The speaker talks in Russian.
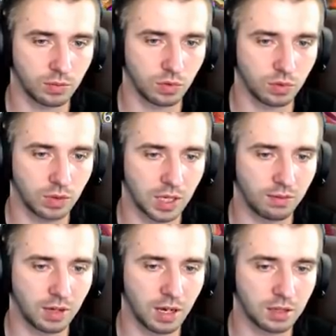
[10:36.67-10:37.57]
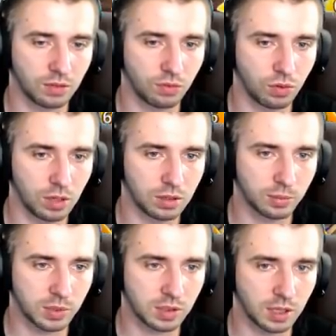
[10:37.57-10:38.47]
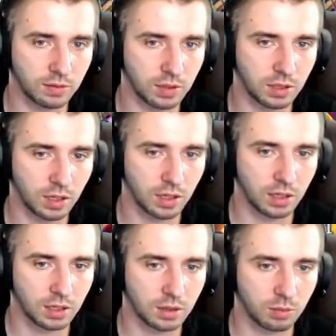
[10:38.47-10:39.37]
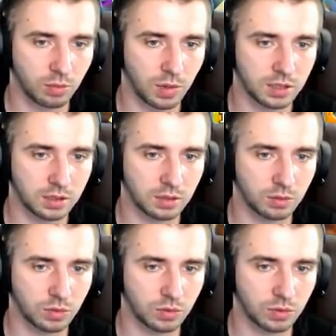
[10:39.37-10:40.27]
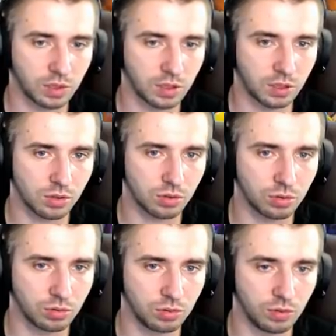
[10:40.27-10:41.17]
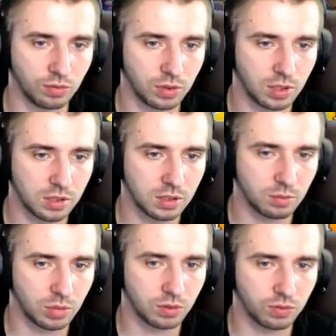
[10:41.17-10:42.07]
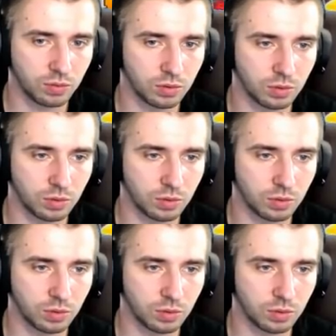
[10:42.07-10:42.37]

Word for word: Ну, как вариант вольт поставить баст ему хорошо. Но у него есть и бигфут.